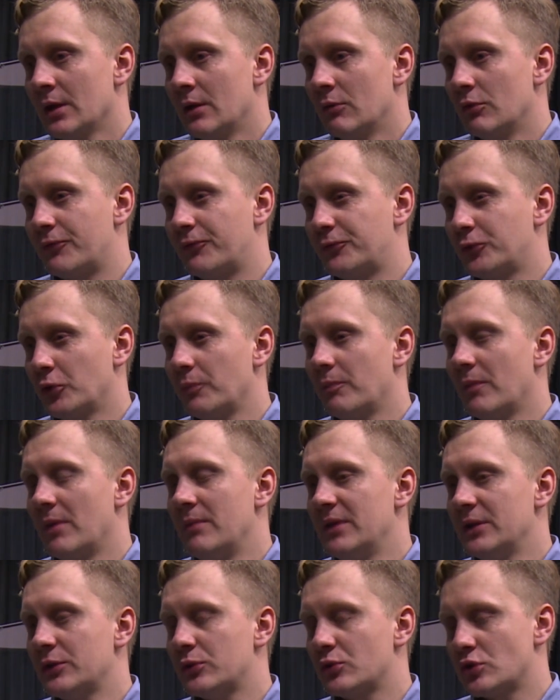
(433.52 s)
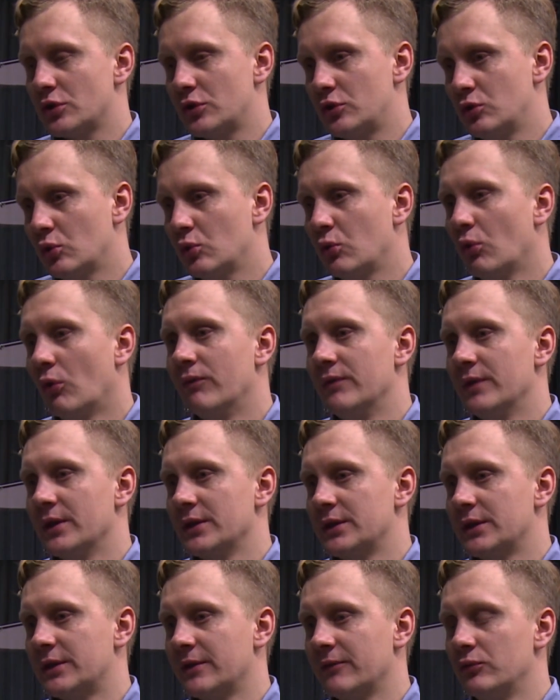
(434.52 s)
вот в тот момент уже духовно,
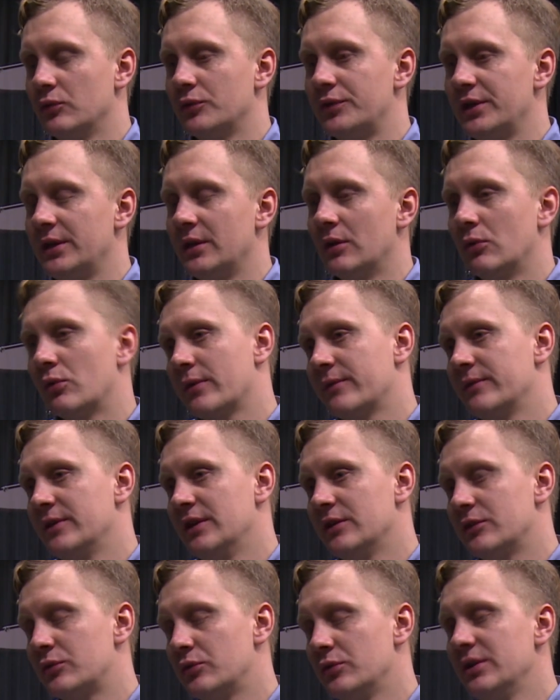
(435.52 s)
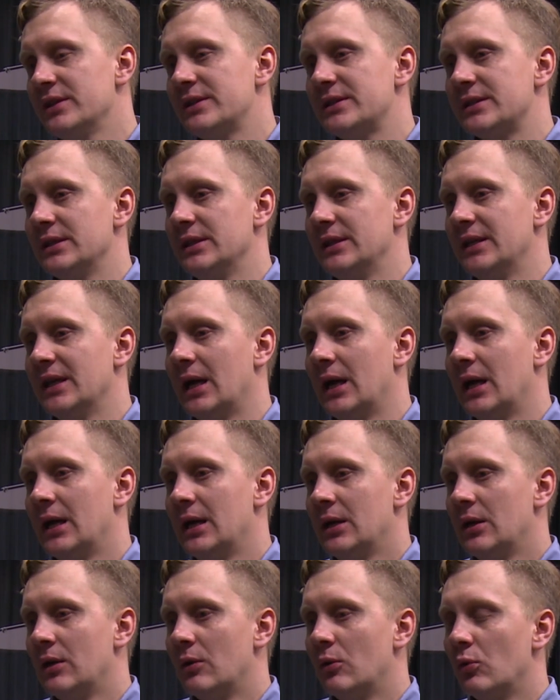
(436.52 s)
где-то внутри, на уровне интуиции, я
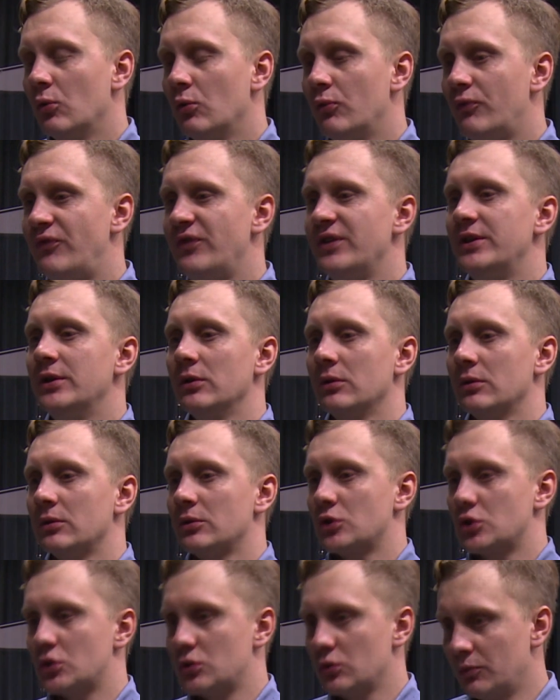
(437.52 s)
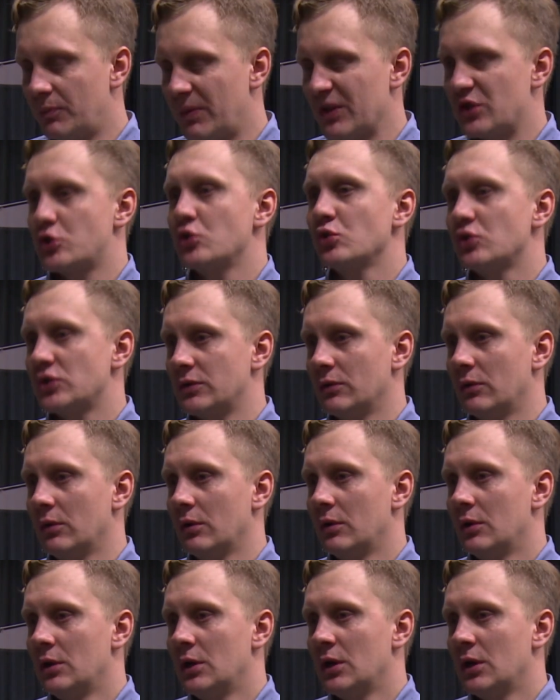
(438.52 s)
увидел и почувствовал,